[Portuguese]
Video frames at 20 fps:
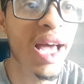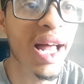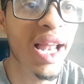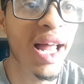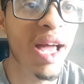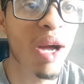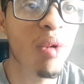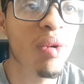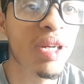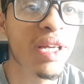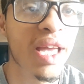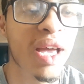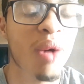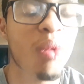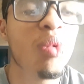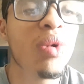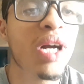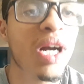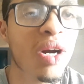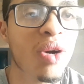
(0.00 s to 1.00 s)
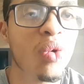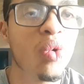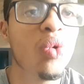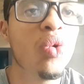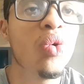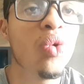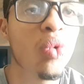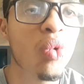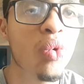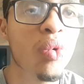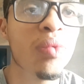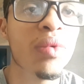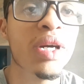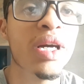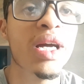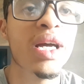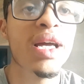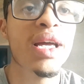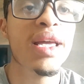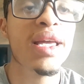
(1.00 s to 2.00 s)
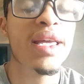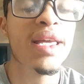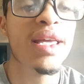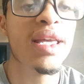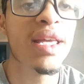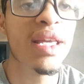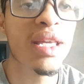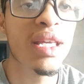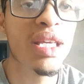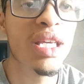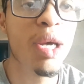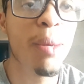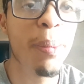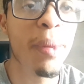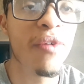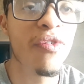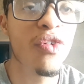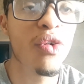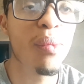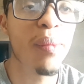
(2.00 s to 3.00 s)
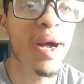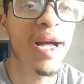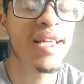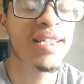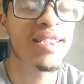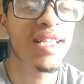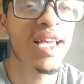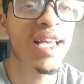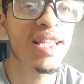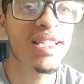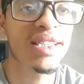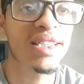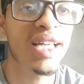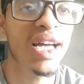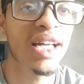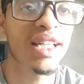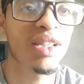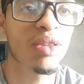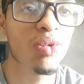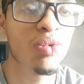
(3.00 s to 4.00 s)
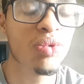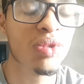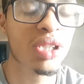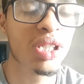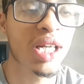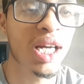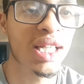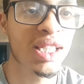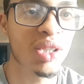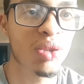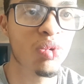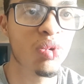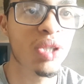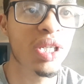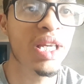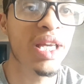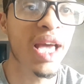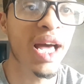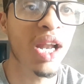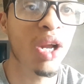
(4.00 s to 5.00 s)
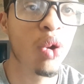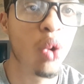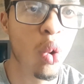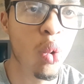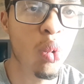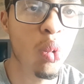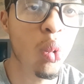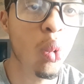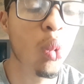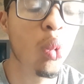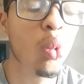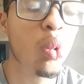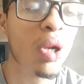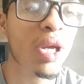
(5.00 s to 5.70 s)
ela é o que? É um canguru. E eu prefiro mais esse casal, casal do que ela com o